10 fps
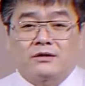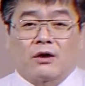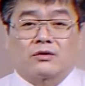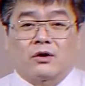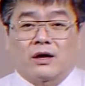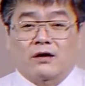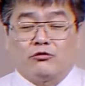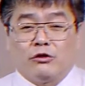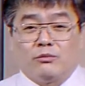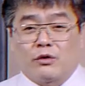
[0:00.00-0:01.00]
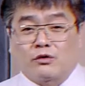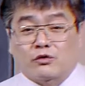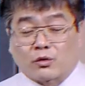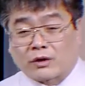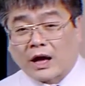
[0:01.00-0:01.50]
적절하게 눌림목을
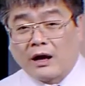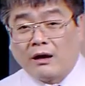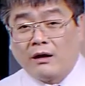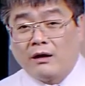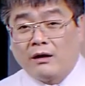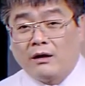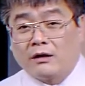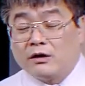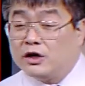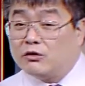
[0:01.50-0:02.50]
줬다. 그